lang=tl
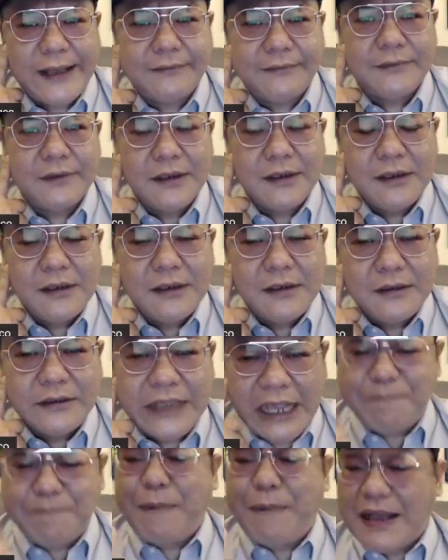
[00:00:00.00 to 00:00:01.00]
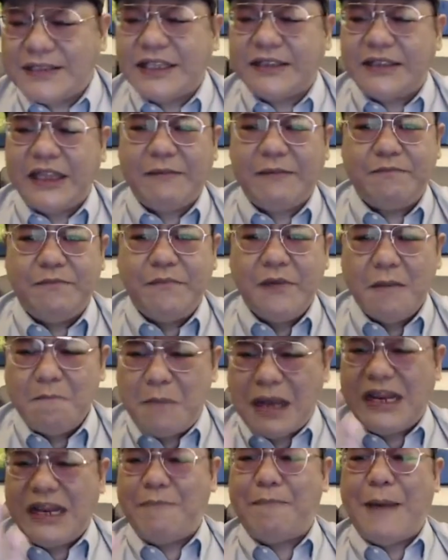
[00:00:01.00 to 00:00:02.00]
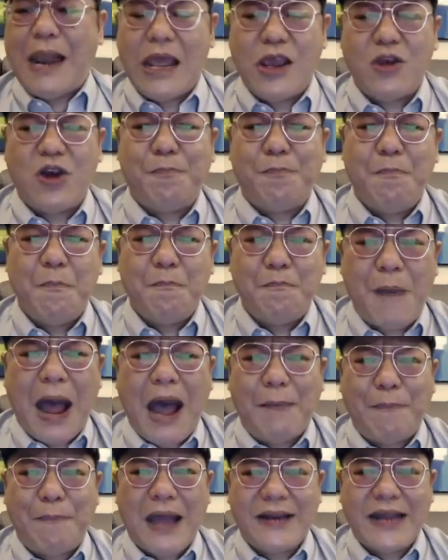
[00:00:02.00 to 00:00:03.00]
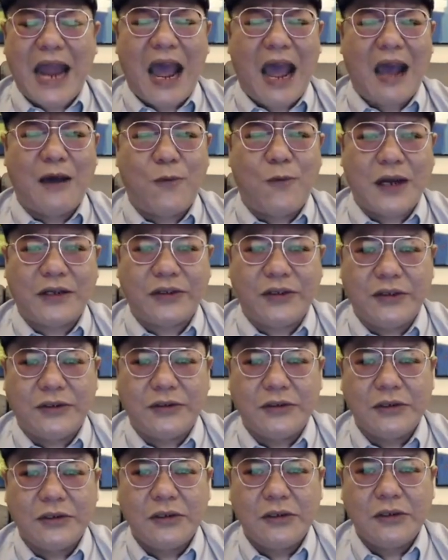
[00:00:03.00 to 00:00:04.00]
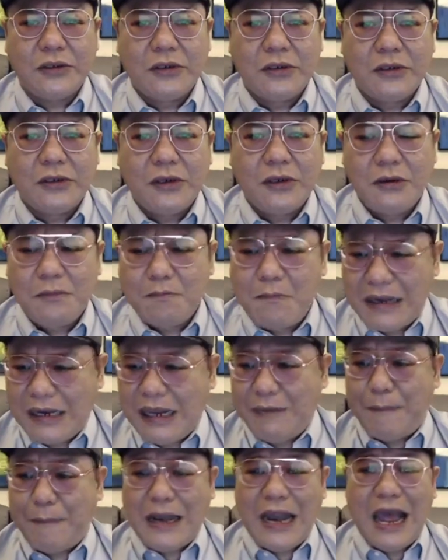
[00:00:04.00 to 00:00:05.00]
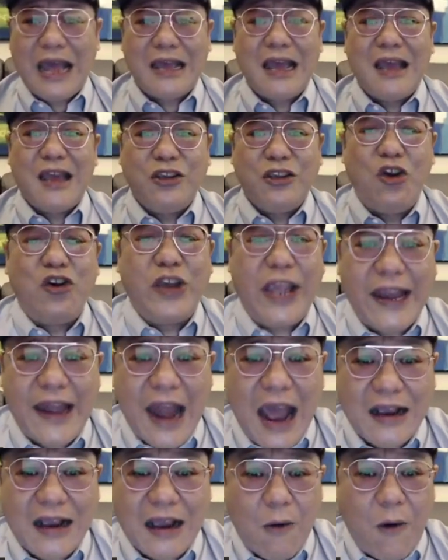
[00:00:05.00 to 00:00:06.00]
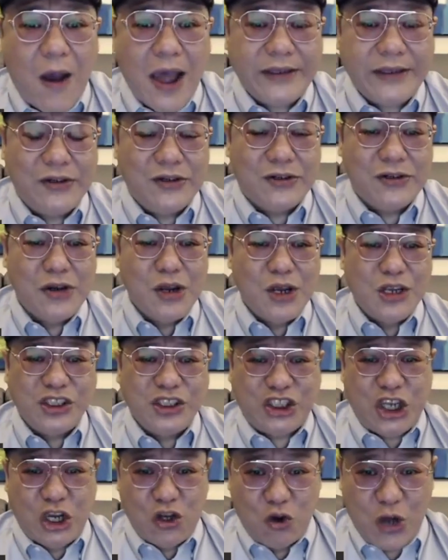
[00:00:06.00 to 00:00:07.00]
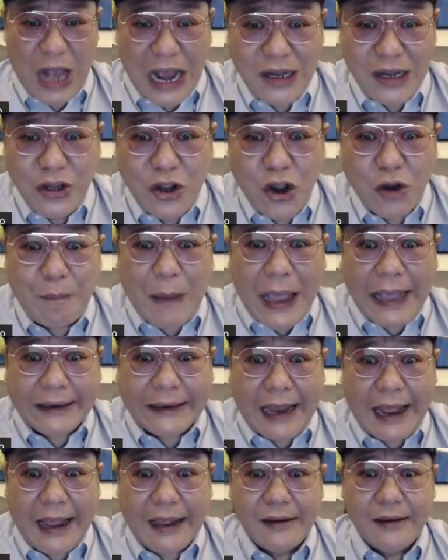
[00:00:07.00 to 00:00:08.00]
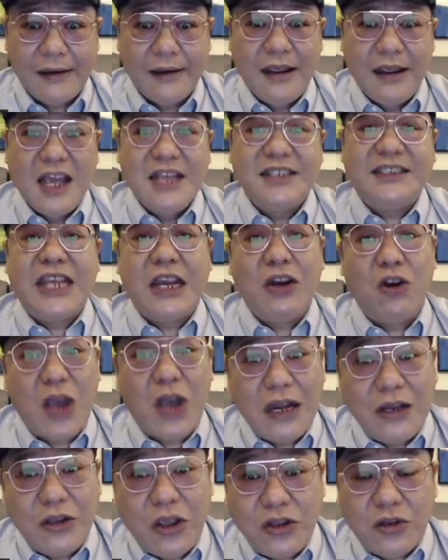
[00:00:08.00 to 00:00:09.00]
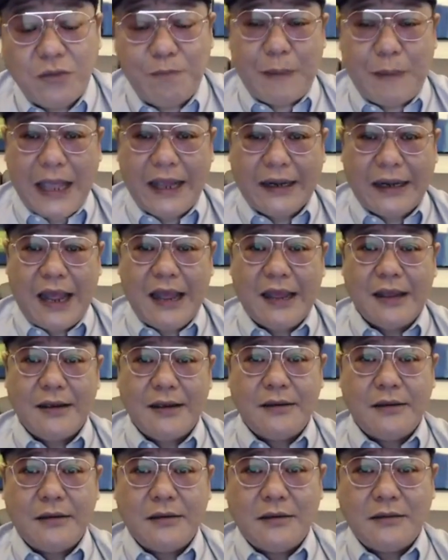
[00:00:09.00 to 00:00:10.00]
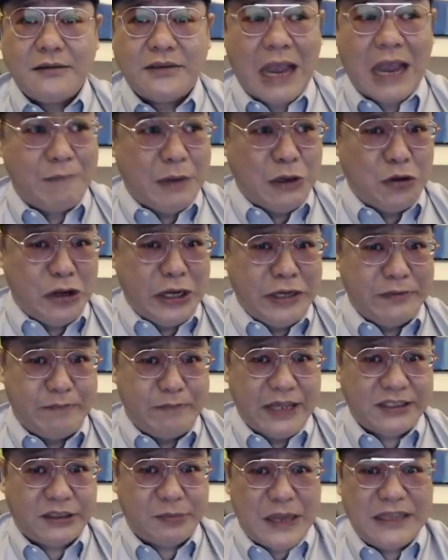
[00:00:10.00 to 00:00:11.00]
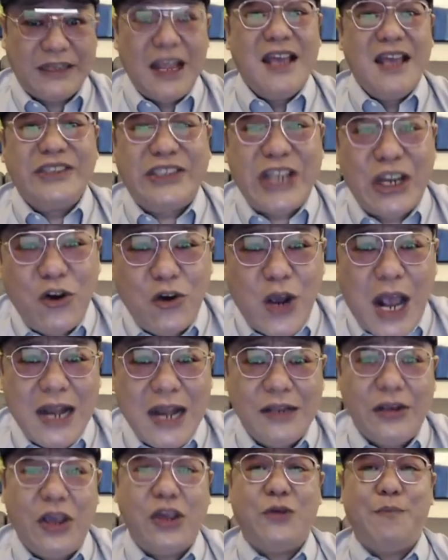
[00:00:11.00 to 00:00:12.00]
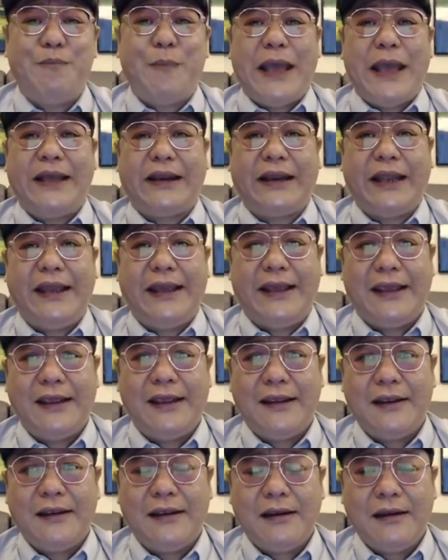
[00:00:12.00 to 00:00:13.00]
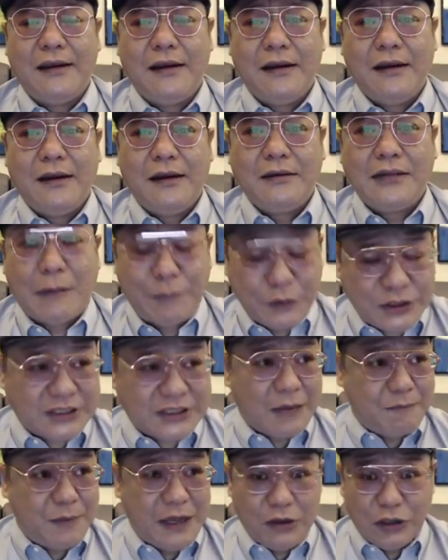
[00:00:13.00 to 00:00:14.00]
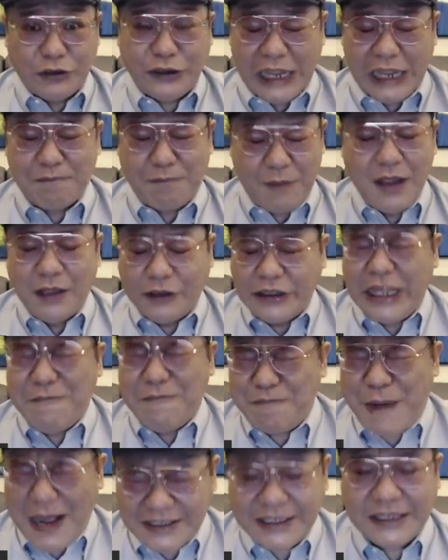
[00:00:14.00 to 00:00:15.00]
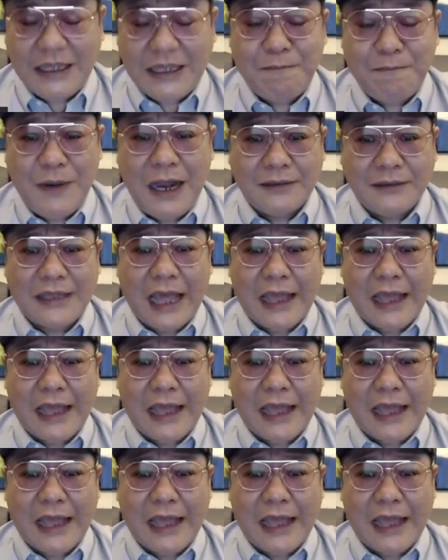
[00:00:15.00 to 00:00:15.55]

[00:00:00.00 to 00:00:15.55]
yan. Think positive. Mali pala yung mapa na hawak nyo. Mali pala yung ginagawa nyo. Sinugal nyo pera. Sinugal nyo yung pera. Sabi nyo investment, sinugal nyo yung pera eh. Tapos sabi nyo, think, think positive lang